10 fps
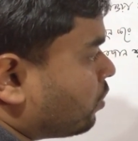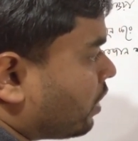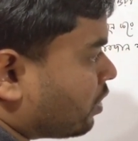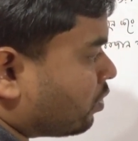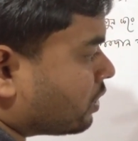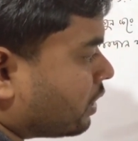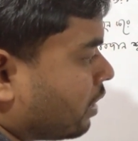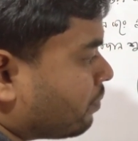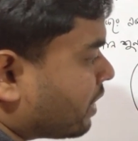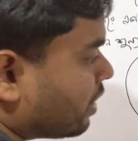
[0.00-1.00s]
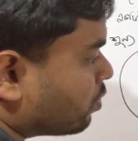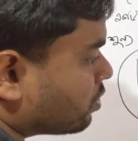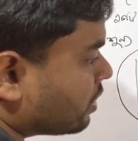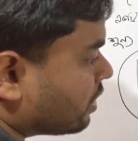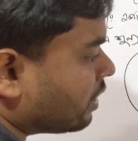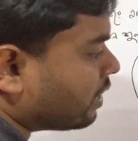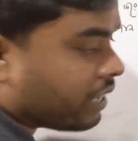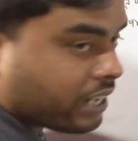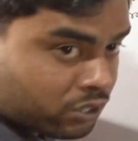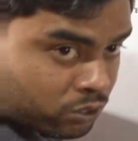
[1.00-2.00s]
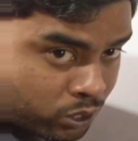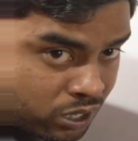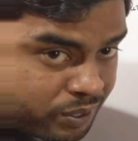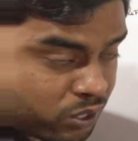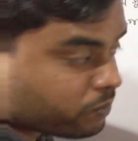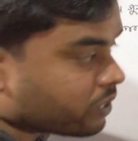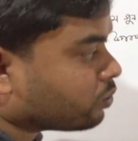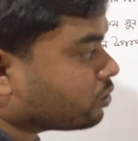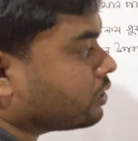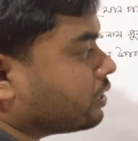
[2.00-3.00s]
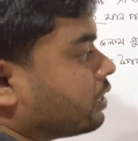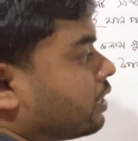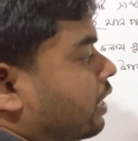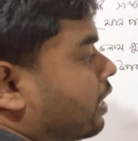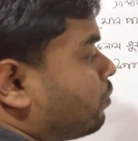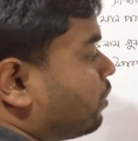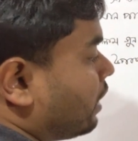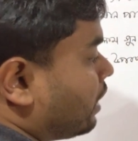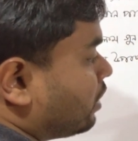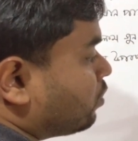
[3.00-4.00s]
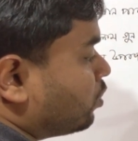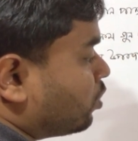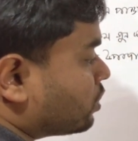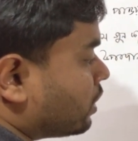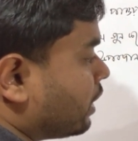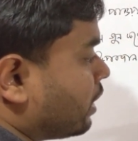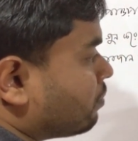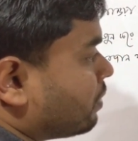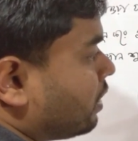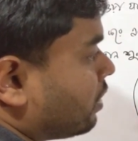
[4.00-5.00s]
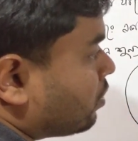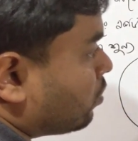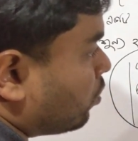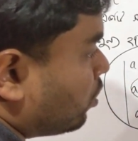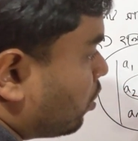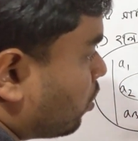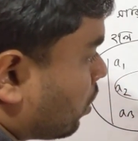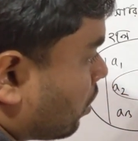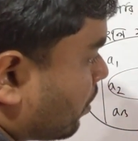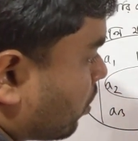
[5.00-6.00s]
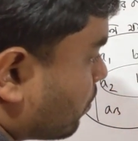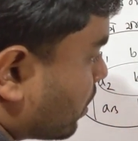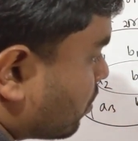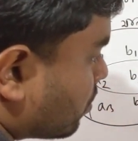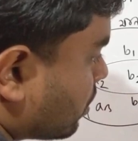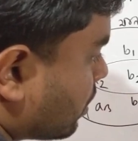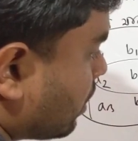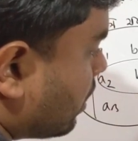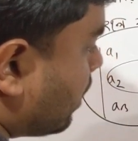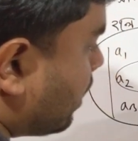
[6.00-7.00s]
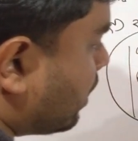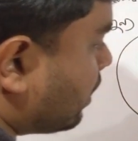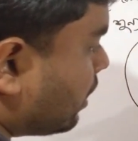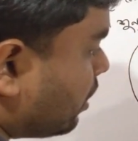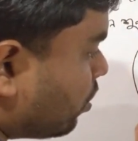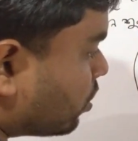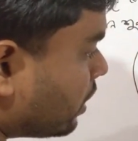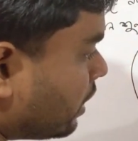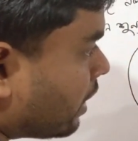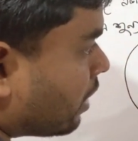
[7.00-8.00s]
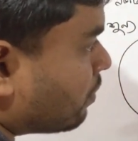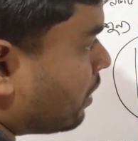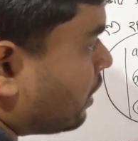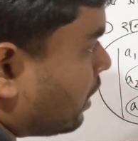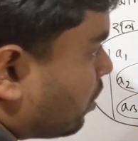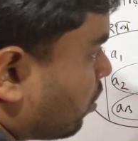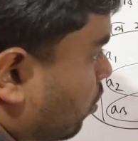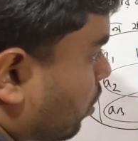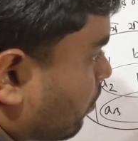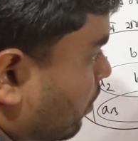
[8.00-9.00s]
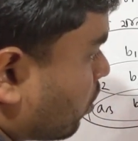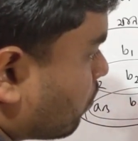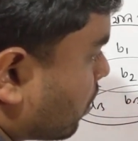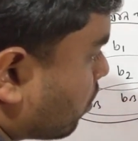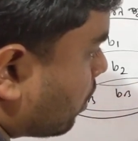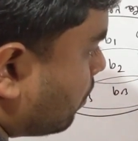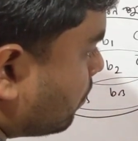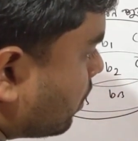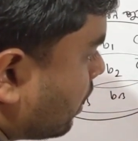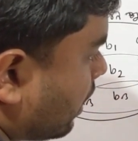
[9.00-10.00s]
তো এক নং সারির আমরা কি করছি এক নং কলামে কনভার্ট করছি এবং এখানে দুই নং সারিকে আমরা দুই নং কলামে কনভার্ট করছি এখানে তিন নং সারিটাকে আমরা তিন নং কলামে কনভার্ট করলাম